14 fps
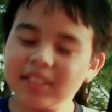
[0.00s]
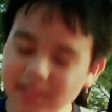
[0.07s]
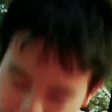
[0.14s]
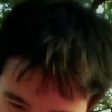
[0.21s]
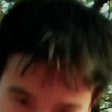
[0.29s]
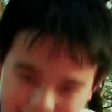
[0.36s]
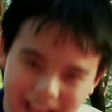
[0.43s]

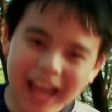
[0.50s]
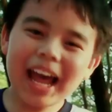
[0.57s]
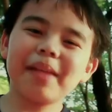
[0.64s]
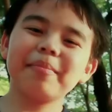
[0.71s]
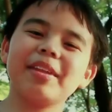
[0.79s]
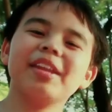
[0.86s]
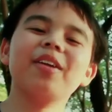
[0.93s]
วัสดีค่ะ
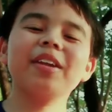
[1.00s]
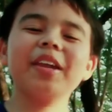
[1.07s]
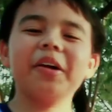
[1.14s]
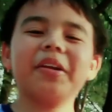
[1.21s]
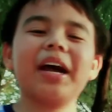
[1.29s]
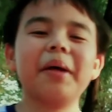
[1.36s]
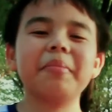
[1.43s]
นี่น้องเดีย
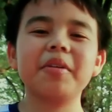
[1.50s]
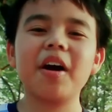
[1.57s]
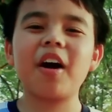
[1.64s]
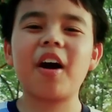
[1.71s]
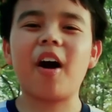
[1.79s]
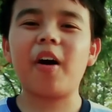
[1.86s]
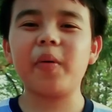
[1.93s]
วนะครับก็
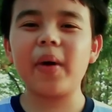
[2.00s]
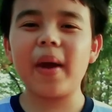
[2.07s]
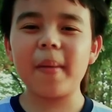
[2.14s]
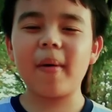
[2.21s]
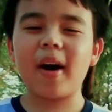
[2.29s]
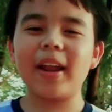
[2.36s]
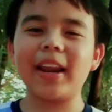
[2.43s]
ขออวย
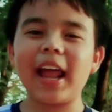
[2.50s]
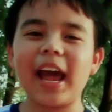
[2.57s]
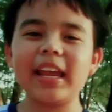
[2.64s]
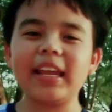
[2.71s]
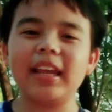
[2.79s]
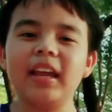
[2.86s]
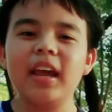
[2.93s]
พรให้
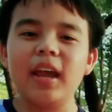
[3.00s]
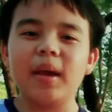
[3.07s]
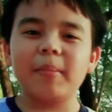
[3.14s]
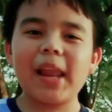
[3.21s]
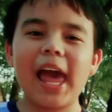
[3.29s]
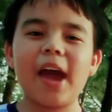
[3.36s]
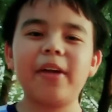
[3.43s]

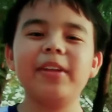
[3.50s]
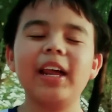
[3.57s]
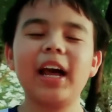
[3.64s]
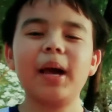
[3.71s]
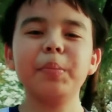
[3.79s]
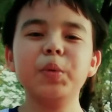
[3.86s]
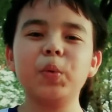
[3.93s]
แพลวเนี่ย
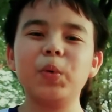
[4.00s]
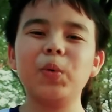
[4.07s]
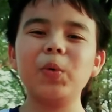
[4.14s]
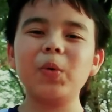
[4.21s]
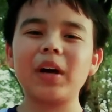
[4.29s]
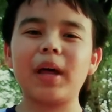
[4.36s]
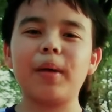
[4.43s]
ครับอยู่
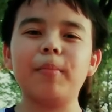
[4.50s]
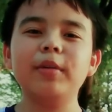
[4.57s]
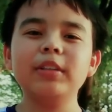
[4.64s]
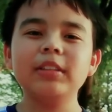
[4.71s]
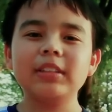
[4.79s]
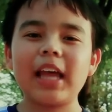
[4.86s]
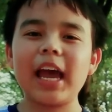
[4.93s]
คู่กับ
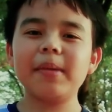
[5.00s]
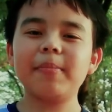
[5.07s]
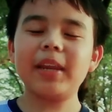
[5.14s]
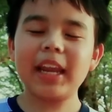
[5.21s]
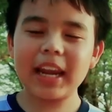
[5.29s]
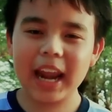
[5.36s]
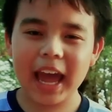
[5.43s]
ไทยไป
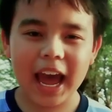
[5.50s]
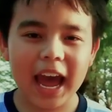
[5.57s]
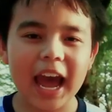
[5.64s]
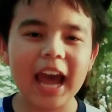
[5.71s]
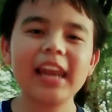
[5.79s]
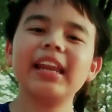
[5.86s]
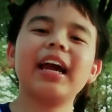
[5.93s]
นา
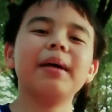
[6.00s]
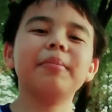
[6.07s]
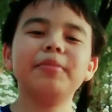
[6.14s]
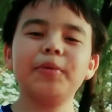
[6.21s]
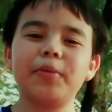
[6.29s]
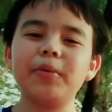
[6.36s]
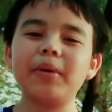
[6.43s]
นๆเลยครับ
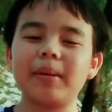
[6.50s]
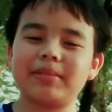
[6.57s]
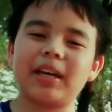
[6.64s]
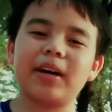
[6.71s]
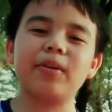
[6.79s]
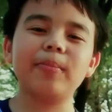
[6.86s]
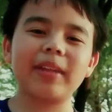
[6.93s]
อยู่คู่กับ
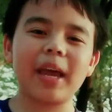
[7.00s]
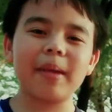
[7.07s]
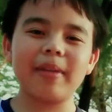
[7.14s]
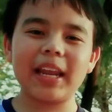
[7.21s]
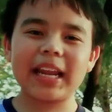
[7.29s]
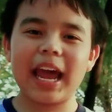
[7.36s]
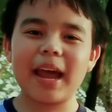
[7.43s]
สังคมไทยไป
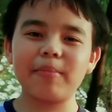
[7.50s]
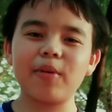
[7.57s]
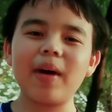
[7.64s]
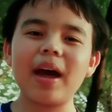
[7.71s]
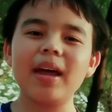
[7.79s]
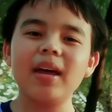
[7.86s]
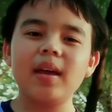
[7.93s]
นานๆเพราะ
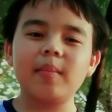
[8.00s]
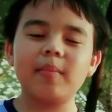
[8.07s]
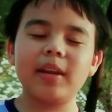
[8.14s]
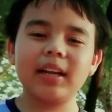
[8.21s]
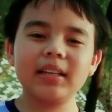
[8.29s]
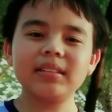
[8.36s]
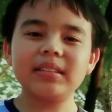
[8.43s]
ว่าเป็
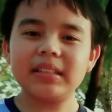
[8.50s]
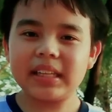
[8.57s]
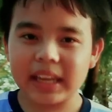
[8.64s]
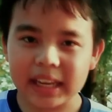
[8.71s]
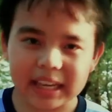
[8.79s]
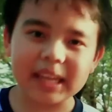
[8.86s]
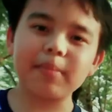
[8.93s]
นหนังสือ
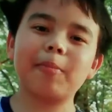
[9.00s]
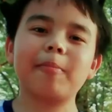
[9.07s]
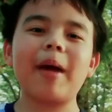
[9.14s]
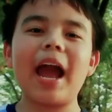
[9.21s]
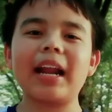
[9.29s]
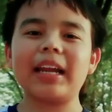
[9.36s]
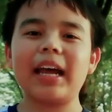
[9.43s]
ที่ดี
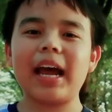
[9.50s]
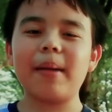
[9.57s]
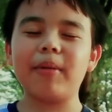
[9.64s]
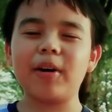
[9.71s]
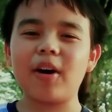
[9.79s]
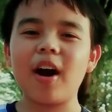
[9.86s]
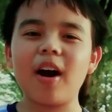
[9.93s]
มากๆนะคะ
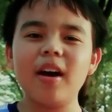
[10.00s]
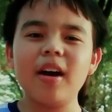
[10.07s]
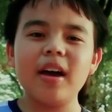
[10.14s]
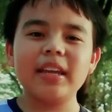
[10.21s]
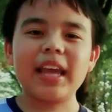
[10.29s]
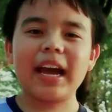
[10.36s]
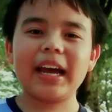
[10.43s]
แล้วก็
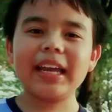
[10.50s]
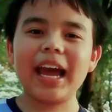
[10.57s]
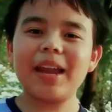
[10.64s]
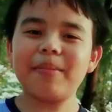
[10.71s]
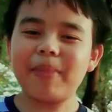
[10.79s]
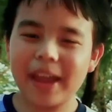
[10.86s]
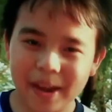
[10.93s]
อยากให้
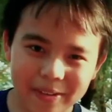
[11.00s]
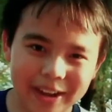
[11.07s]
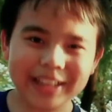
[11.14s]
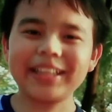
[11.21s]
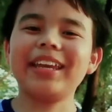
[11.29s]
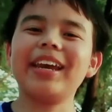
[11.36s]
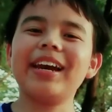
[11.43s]
อ่านแพลวกั
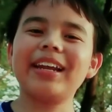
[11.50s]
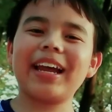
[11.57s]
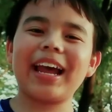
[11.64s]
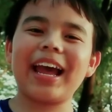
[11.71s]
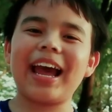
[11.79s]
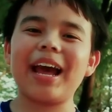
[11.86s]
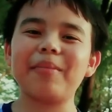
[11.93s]
นเยอะๆนะ
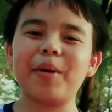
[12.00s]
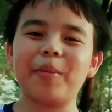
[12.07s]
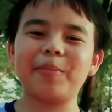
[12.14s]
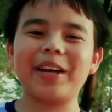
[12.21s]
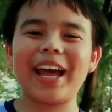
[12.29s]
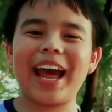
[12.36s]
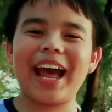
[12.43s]
คะขอบ
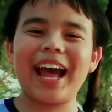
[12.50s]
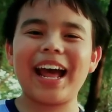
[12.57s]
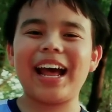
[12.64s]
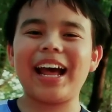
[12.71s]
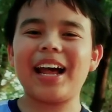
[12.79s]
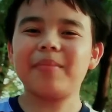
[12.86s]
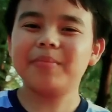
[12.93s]
คุณค
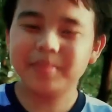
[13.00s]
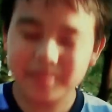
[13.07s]
รับ